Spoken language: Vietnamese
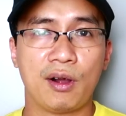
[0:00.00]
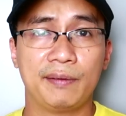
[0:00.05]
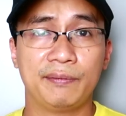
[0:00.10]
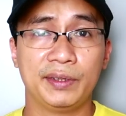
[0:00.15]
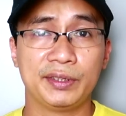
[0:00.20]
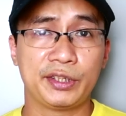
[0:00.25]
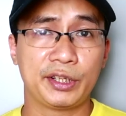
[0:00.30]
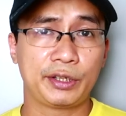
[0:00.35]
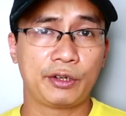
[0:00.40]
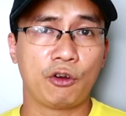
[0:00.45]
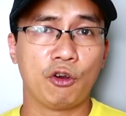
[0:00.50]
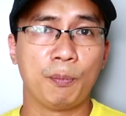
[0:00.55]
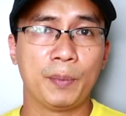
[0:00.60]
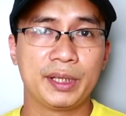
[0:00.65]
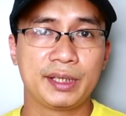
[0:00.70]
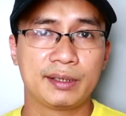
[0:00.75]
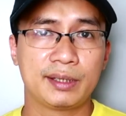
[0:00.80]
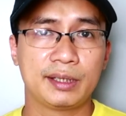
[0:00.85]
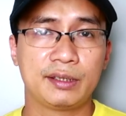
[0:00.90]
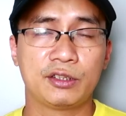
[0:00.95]
và
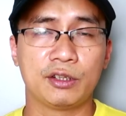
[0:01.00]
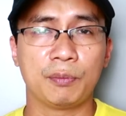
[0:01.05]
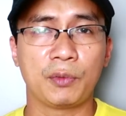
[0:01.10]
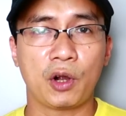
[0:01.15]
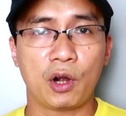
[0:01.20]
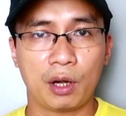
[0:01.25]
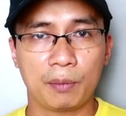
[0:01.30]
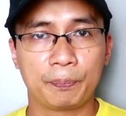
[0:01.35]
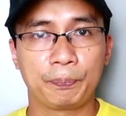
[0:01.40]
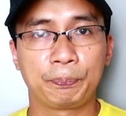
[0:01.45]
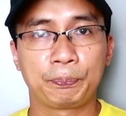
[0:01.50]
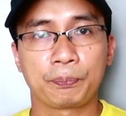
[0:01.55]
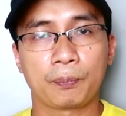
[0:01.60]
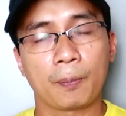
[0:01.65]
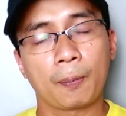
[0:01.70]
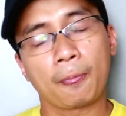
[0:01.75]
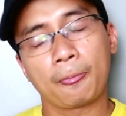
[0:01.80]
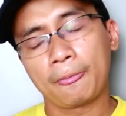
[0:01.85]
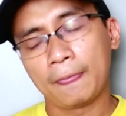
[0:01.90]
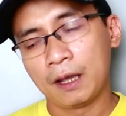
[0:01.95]
checkcomistic.com
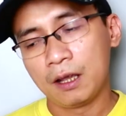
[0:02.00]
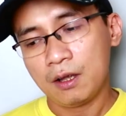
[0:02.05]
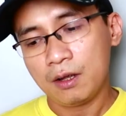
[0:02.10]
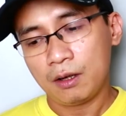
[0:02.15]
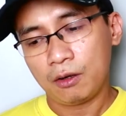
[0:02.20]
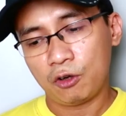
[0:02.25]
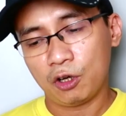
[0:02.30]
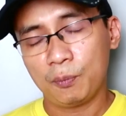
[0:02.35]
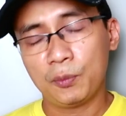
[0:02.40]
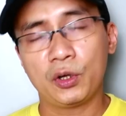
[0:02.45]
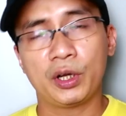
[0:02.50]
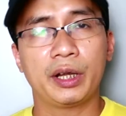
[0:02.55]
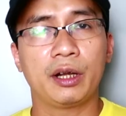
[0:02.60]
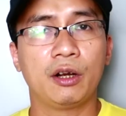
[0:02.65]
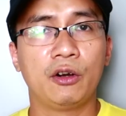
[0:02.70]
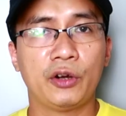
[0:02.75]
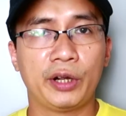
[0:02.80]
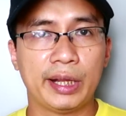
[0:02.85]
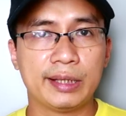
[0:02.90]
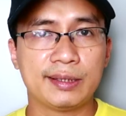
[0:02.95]
có một cái
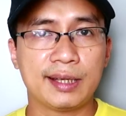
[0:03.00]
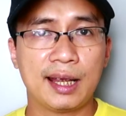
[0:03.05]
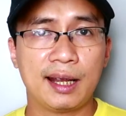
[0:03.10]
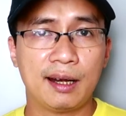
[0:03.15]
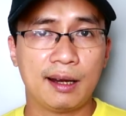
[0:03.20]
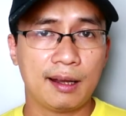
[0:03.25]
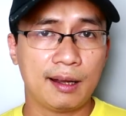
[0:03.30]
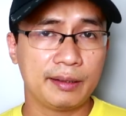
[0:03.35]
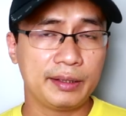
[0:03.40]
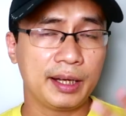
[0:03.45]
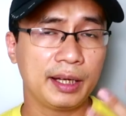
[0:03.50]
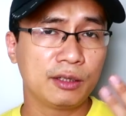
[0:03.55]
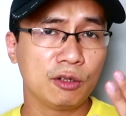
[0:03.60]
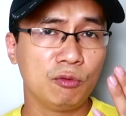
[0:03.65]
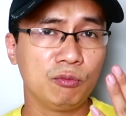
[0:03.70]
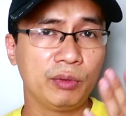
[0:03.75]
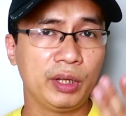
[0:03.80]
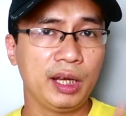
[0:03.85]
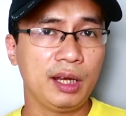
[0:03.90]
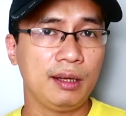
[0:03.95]
câu hỏi đặt ra là những cái
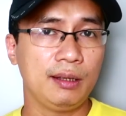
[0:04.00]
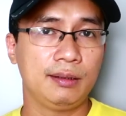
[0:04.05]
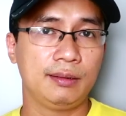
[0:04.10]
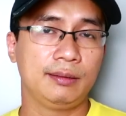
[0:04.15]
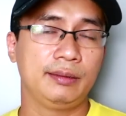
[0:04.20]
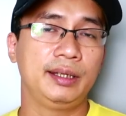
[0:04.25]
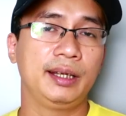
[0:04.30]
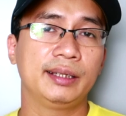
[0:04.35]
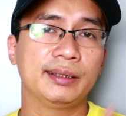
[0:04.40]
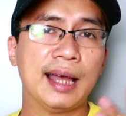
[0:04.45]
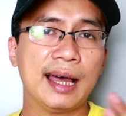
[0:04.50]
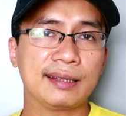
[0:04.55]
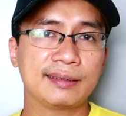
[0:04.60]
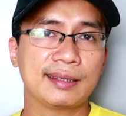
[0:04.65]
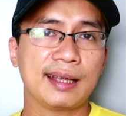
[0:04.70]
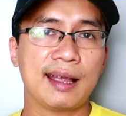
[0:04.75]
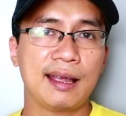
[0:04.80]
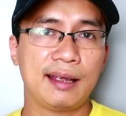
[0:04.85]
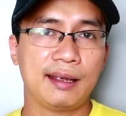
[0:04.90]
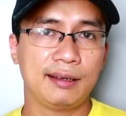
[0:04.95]
thông tin những cái
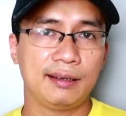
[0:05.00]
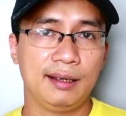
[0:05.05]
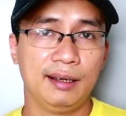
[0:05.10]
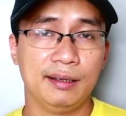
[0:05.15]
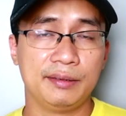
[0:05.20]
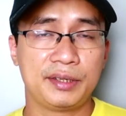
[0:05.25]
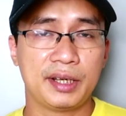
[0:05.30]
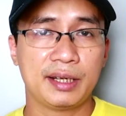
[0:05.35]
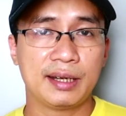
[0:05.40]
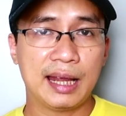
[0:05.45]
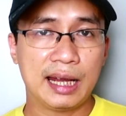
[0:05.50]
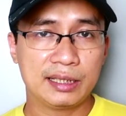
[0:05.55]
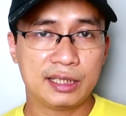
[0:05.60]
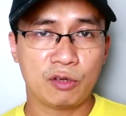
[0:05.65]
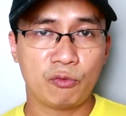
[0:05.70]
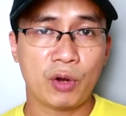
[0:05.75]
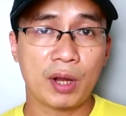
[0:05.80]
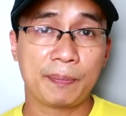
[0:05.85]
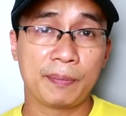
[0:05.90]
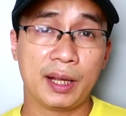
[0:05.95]
data ở trên hai
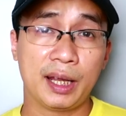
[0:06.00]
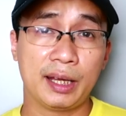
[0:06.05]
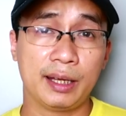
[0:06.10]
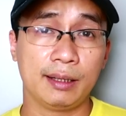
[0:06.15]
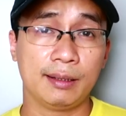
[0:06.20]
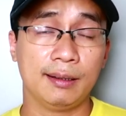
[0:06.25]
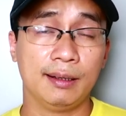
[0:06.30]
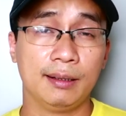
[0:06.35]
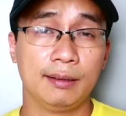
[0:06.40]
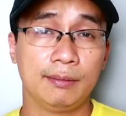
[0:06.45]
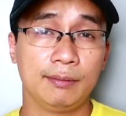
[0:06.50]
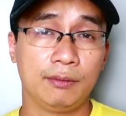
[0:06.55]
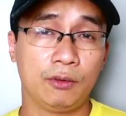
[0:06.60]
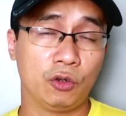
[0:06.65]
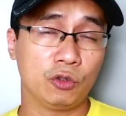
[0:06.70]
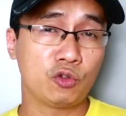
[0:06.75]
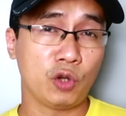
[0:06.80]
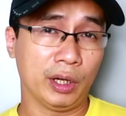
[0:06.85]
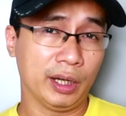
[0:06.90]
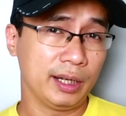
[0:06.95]
trang web này
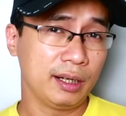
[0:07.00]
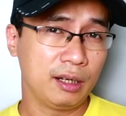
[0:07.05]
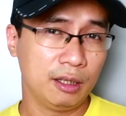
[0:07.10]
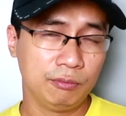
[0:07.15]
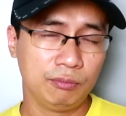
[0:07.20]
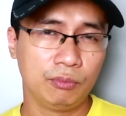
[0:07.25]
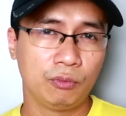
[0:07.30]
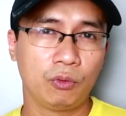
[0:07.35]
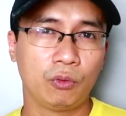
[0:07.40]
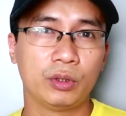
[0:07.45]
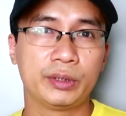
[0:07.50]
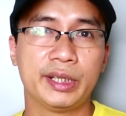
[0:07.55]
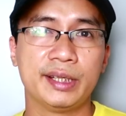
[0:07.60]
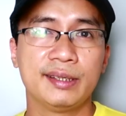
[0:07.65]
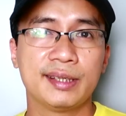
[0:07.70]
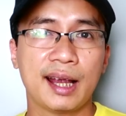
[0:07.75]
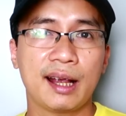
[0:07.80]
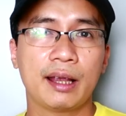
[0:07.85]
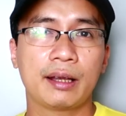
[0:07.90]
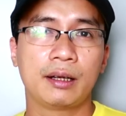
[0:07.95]
có chuẩn hay không có chính
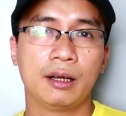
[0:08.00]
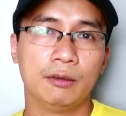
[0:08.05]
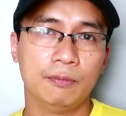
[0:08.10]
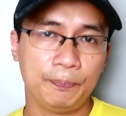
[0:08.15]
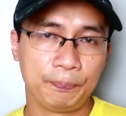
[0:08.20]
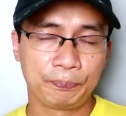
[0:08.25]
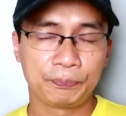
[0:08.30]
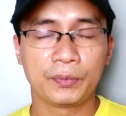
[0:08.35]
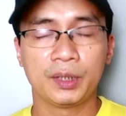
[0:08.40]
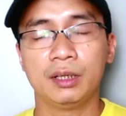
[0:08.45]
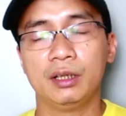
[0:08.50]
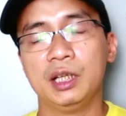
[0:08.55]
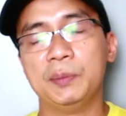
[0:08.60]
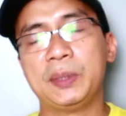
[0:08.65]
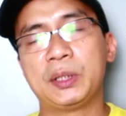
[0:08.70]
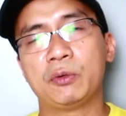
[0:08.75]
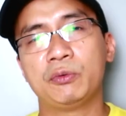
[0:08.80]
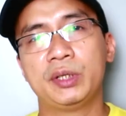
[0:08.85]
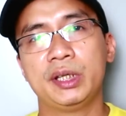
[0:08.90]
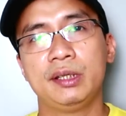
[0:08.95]
xác hay không thì
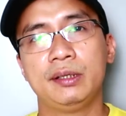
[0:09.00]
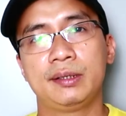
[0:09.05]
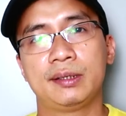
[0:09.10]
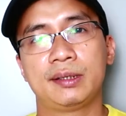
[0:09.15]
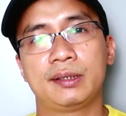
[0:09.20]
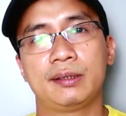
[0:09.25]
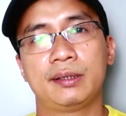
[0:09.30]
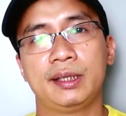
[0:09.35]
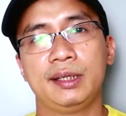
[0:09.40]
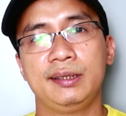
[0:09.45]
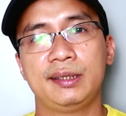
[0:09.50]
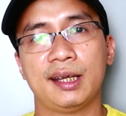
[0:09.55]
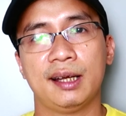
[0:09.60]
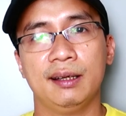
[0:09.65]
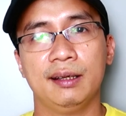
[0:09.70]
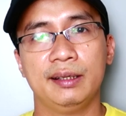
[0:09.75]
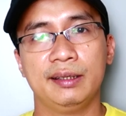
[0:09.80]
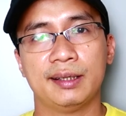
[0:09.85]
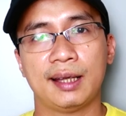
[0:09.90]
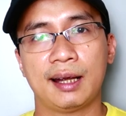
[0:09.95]
mình cũng xin, xin trả
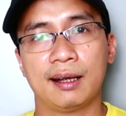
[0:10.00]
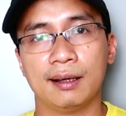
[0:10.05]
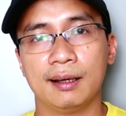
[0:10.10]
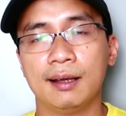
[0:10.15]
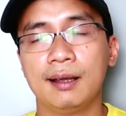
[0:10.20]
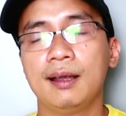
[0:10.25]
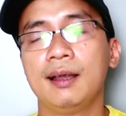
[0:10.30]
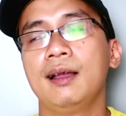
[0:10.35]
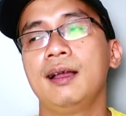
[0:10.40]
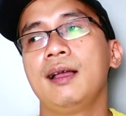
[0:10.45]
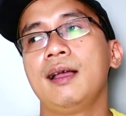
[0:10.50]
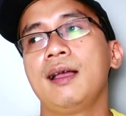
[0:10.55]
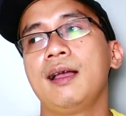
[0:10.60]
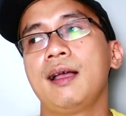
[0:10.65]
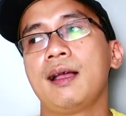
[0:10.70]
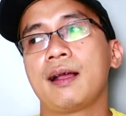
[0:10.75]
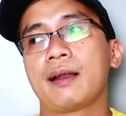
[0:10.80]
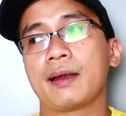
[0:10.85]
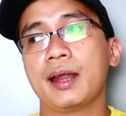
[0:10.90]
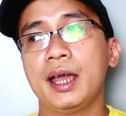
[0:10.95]
lời rằng
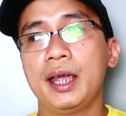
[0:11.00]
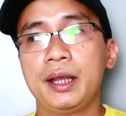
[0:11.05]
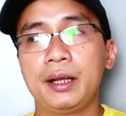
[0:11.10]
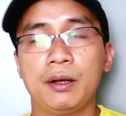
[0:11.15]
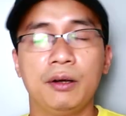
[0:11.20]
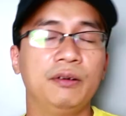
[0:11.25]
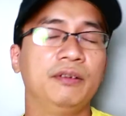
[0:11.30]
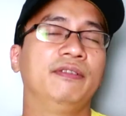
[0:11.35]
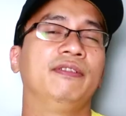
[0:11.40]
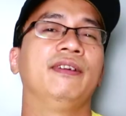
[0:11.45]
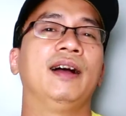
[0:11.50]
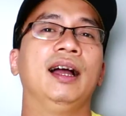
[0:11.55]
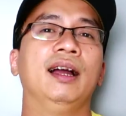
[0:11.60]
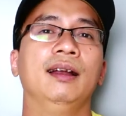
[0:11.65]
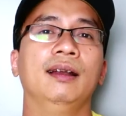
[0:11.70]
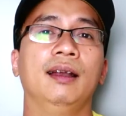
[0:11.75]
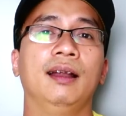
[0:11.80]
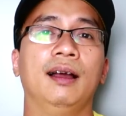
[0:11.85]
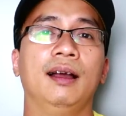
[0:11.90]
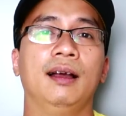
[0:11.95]
đây không
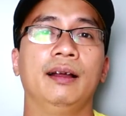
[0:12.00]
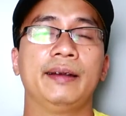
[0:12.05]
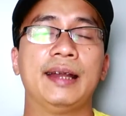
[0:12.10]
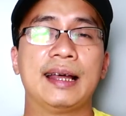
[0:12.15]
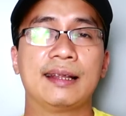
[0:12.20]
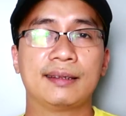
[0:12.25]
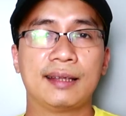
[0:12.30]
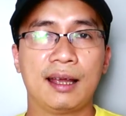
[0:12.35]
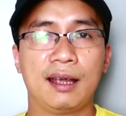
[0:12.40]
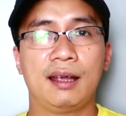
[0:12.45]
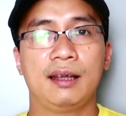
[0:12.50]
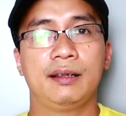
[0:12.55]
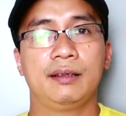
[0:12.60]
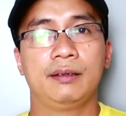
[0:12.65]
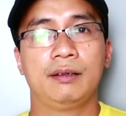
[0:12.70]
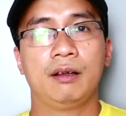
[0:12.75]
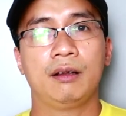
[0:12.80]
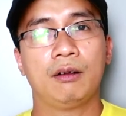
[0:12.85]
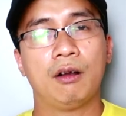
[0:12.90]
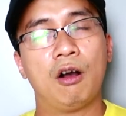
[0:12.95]
phải là data
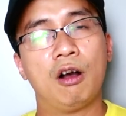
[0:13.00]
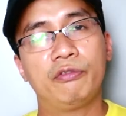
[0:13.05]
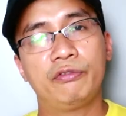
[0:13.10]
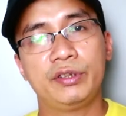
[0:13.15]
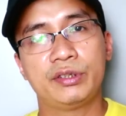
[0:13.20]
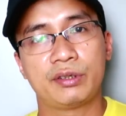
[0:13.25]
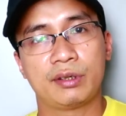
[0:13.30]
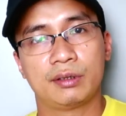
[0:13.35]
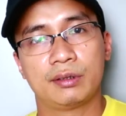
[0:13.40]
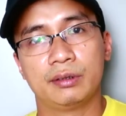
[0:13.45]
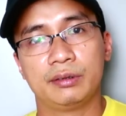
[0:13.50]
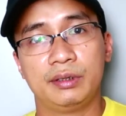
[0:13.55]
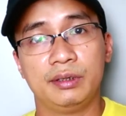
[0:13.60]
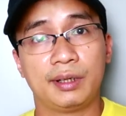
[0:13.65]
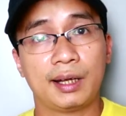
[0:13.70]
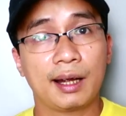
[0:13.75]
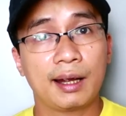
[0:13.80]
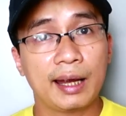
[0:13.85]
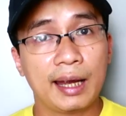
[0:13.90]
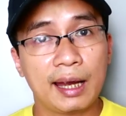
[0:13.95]
official từ
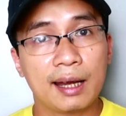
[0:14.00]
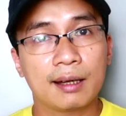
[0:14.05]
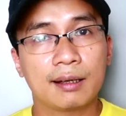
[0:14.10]
các hãng